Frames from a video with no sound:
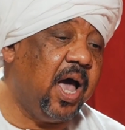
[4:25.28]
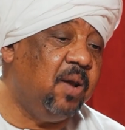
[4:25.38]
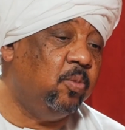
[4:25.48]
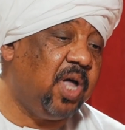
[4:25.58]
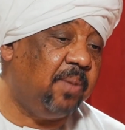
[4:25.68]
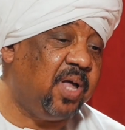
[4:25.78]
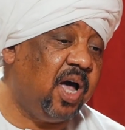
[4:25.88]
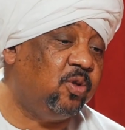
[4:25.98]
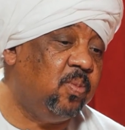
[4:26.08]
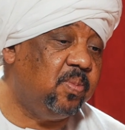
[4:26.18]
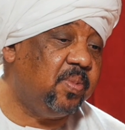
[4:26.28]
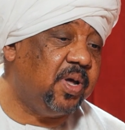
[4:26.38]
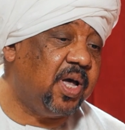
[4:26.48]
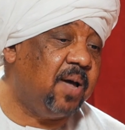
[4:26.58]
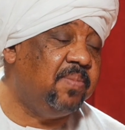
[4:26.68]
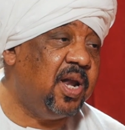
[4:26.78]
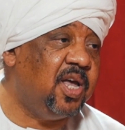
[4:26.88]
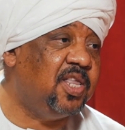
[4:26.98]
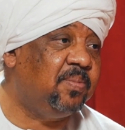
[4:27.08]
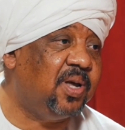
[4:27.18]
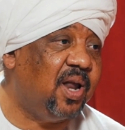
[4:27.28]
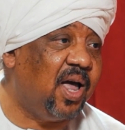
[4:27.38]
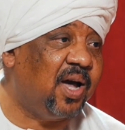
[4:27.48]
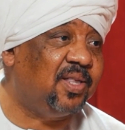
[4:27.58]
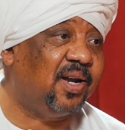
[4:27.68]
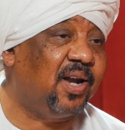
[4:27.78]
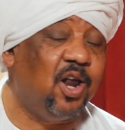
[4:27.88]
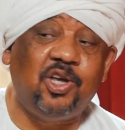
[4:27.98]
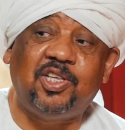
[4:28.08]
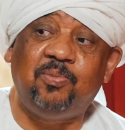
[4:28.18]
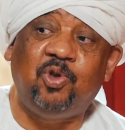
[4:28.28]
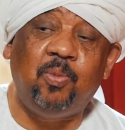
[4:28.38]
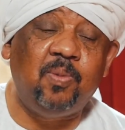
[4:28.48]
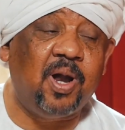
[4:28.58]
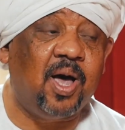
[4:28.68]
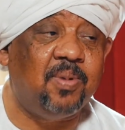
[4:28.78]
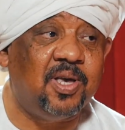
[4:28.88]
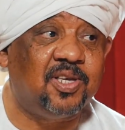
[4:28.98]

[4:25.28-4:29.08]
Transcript: المتعه بتاعتهم قبل العيد يمكن اكثر لانه يستمتعوا بالملابس